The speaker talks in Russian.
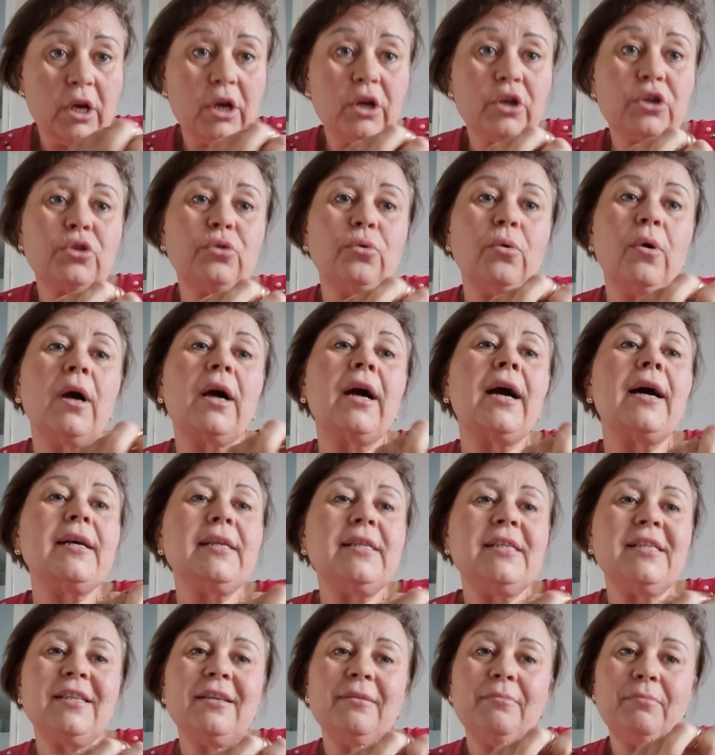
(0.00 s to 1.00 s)
что,
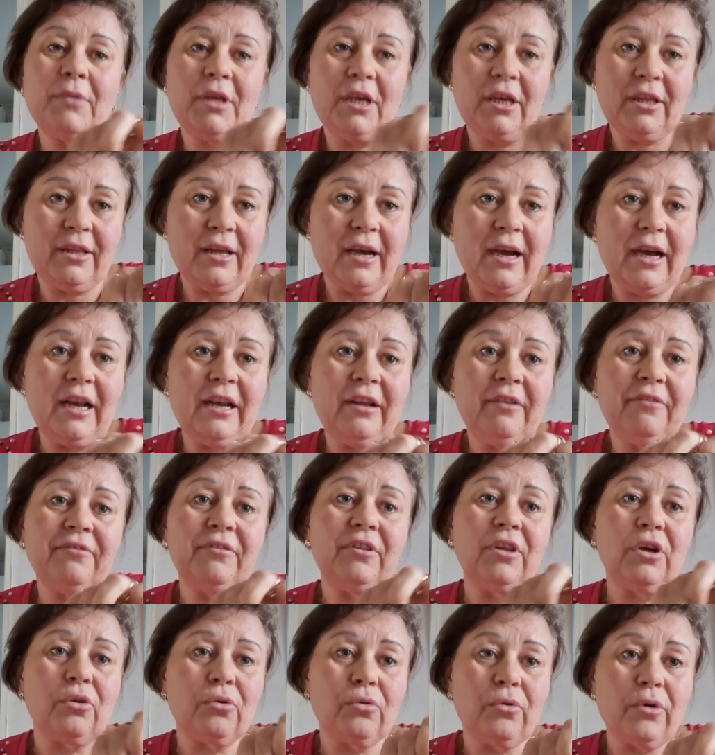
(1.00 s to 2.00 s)
оказывается, мне дали
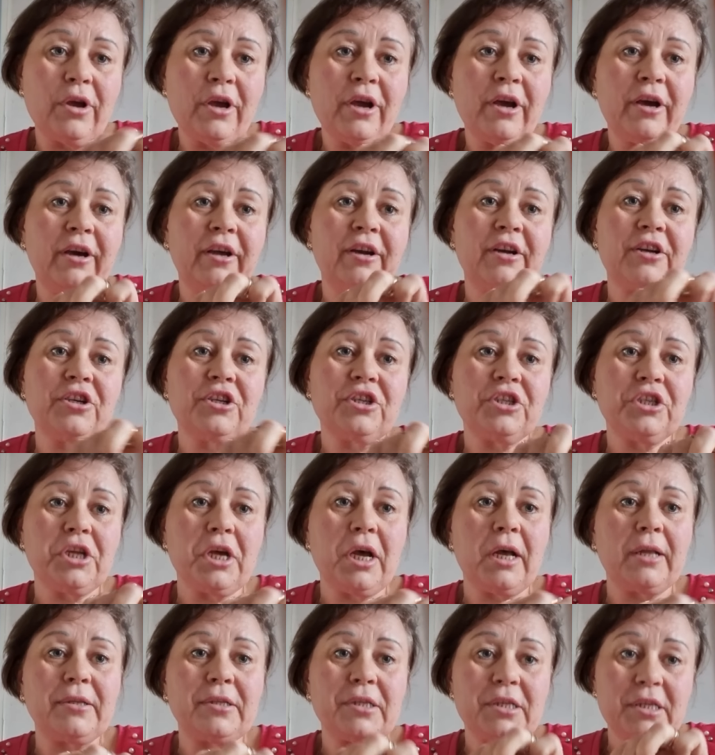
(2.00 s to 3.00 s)
второе
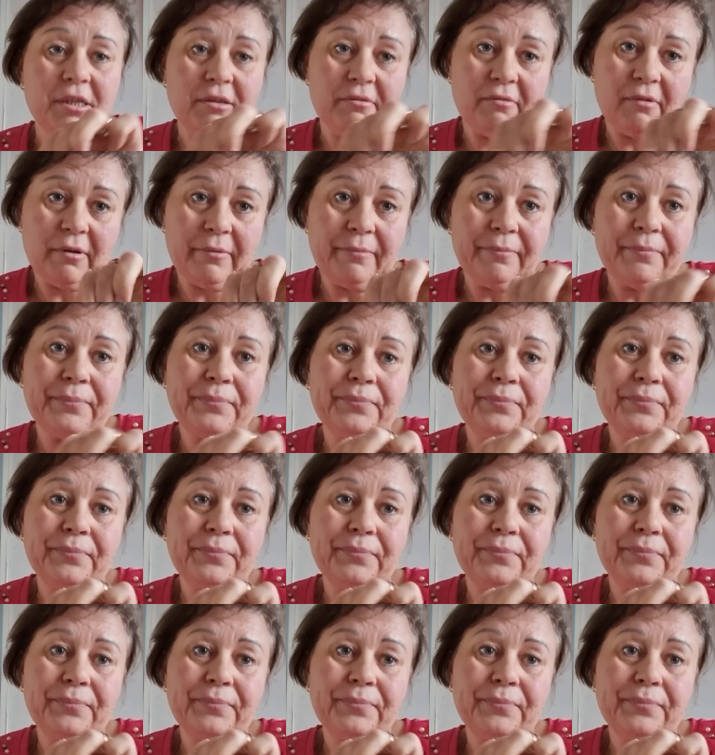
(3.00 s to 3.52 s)
гражданство.